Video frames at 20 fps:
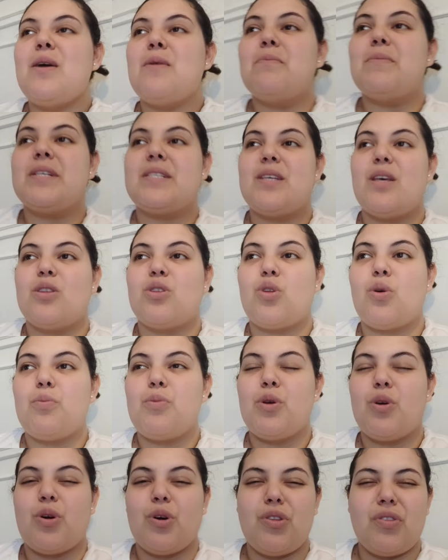Me siento
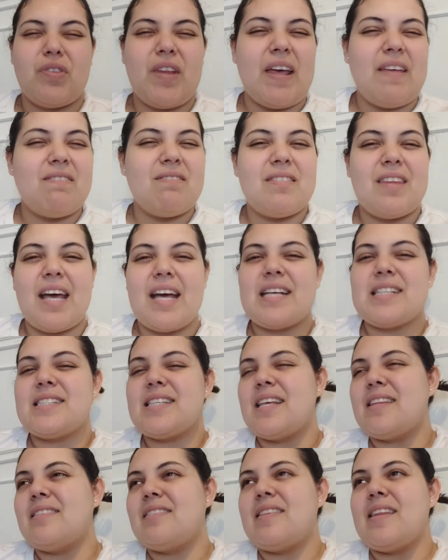muy contenta,
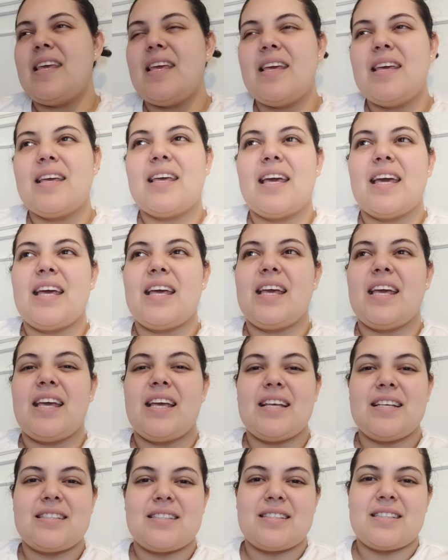sentí que
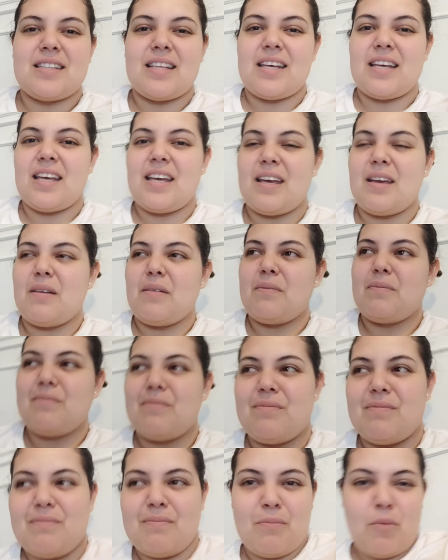este
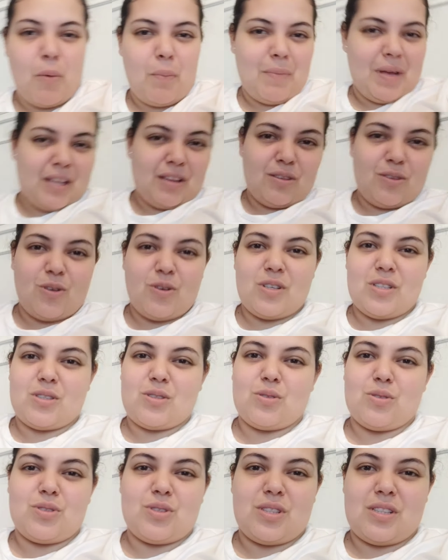momento,
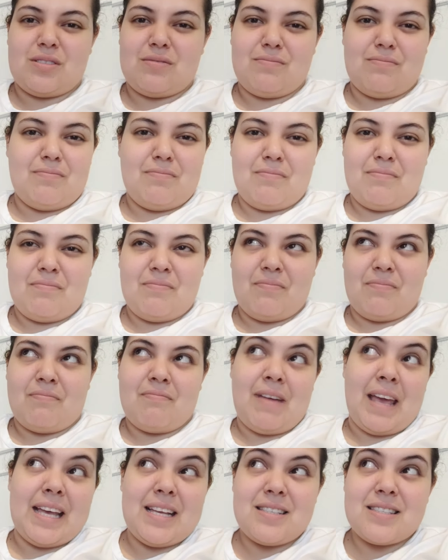estos
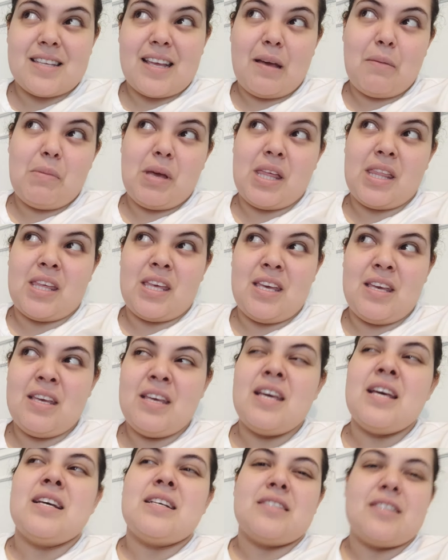mes que me di,
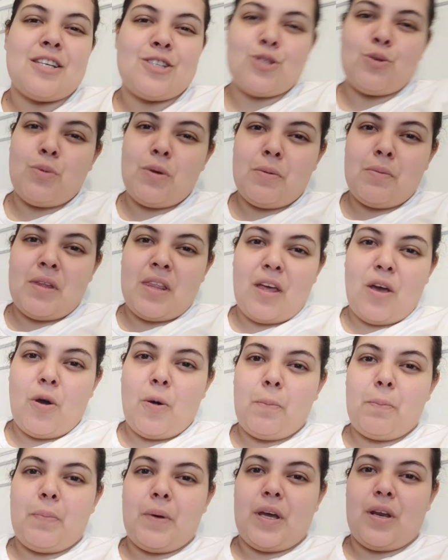sí subí
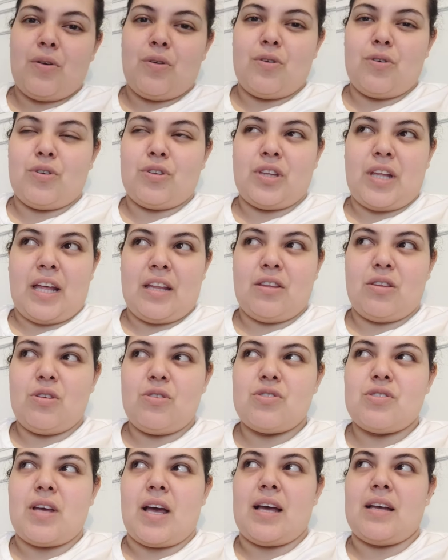video, pero no tanto,
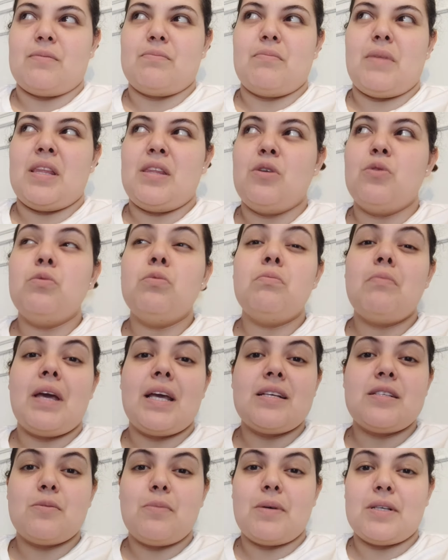o sea, me di un
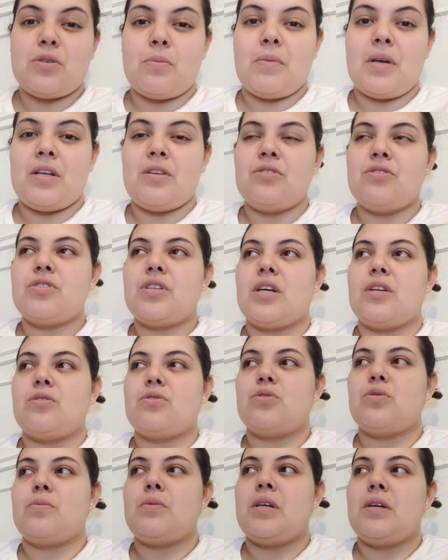mes más o menos que
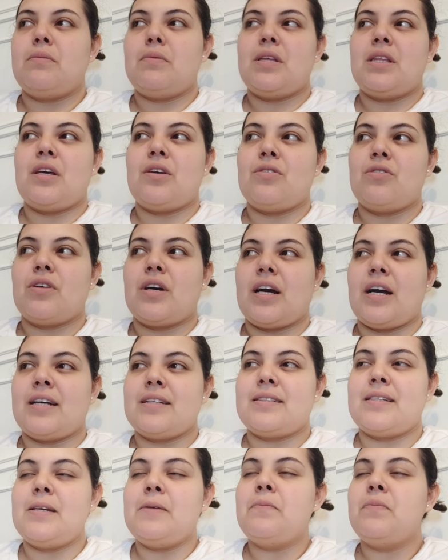no subí video
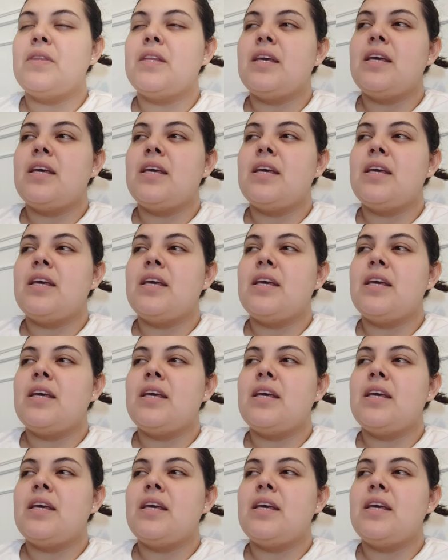casi.